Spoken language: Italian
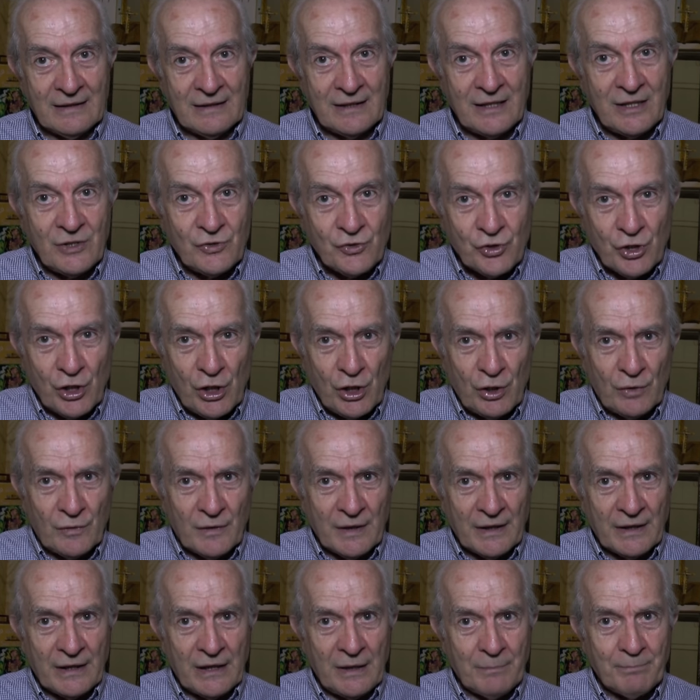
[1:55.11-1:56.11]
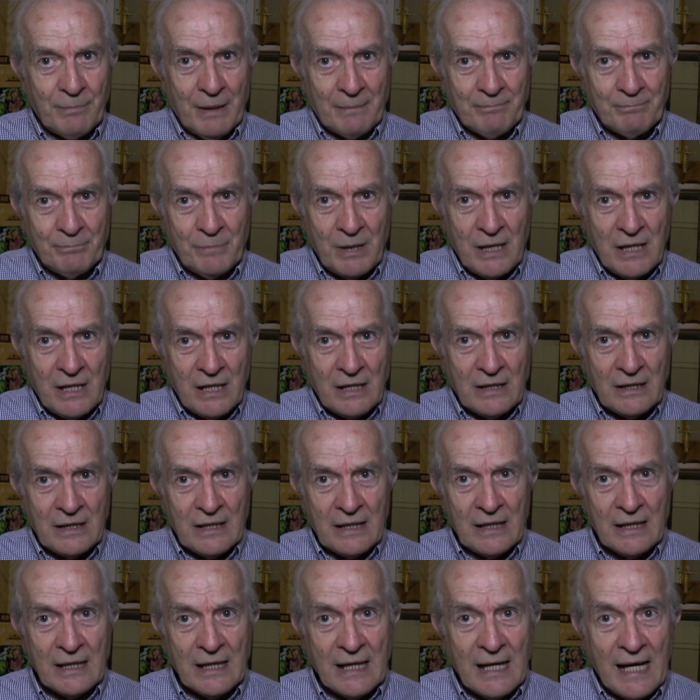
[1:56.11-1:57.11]
I giovani, i
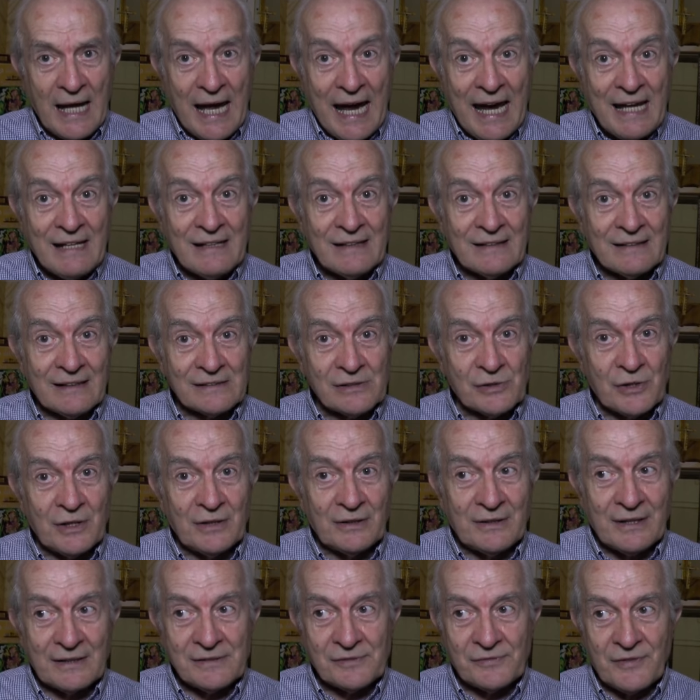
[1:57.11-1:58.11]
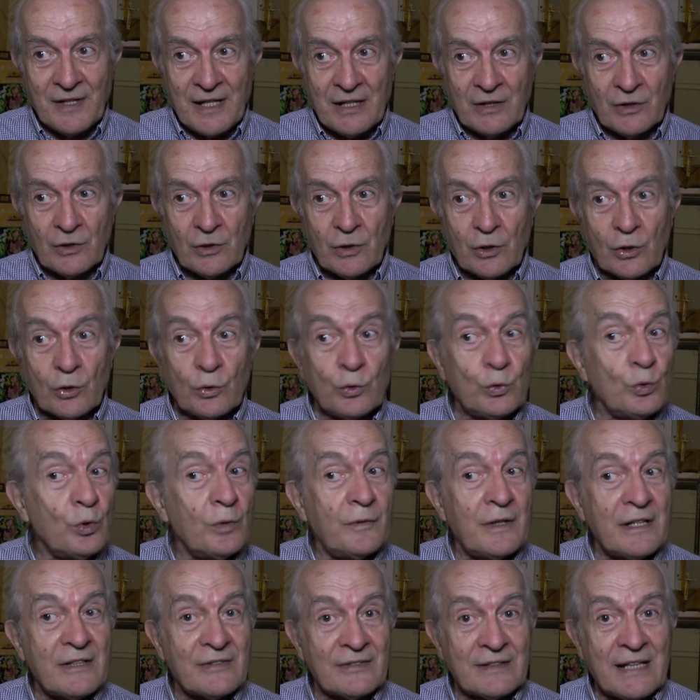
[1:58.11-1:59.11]
bambini entrano, intervengono con
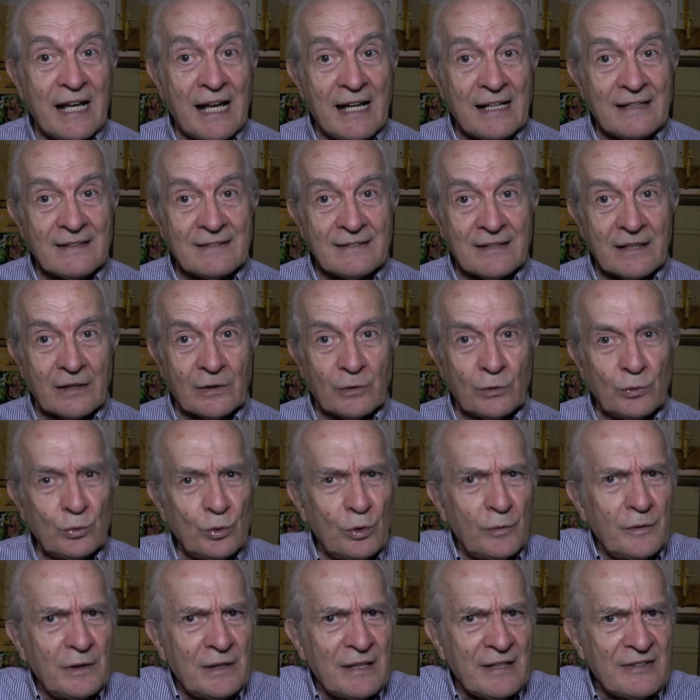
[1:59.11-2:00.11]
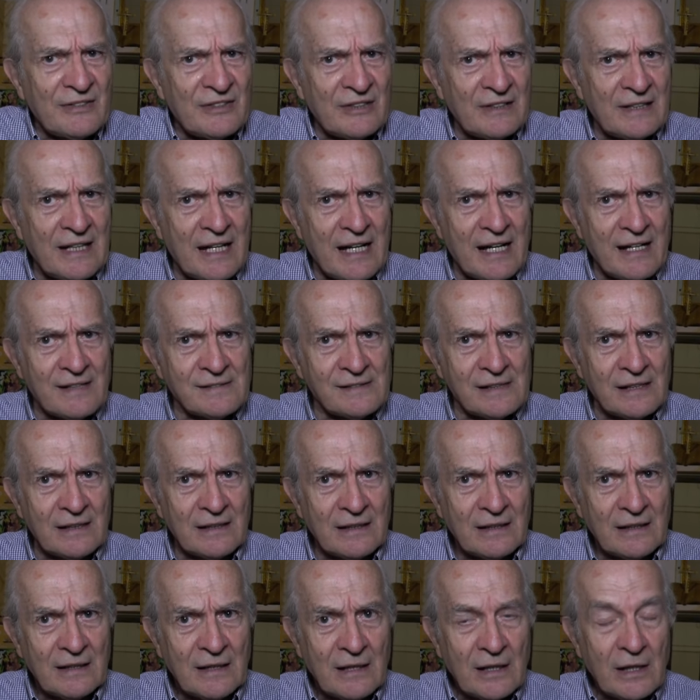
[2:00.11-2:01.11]
nuove istanze, con nuovi desideri,
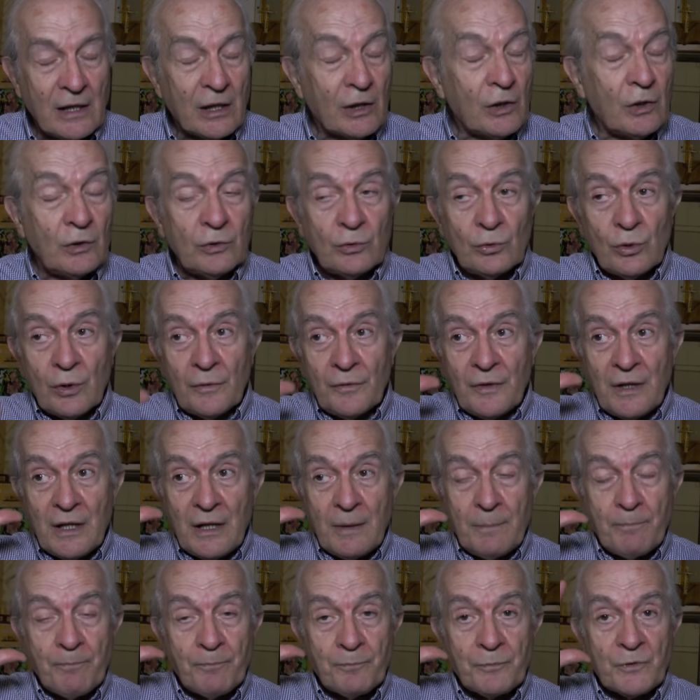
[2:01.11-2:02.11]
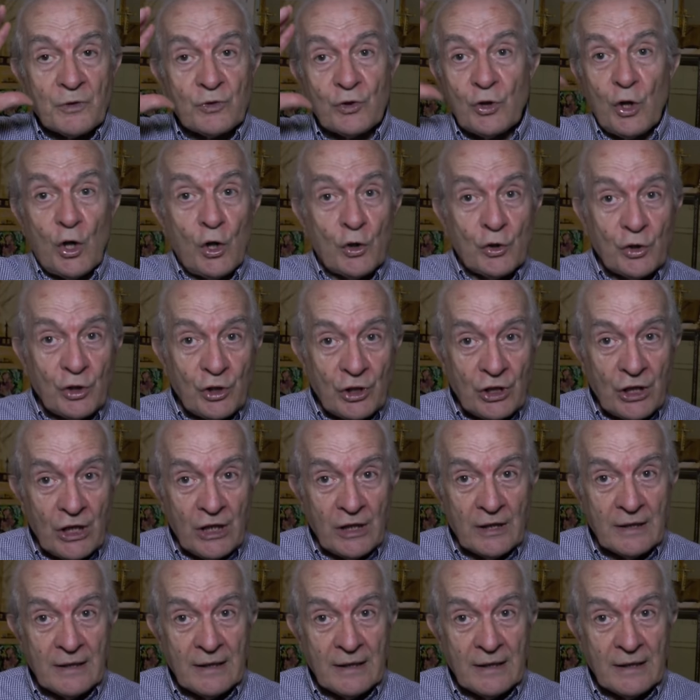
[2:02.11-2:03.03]
con nuovi sogni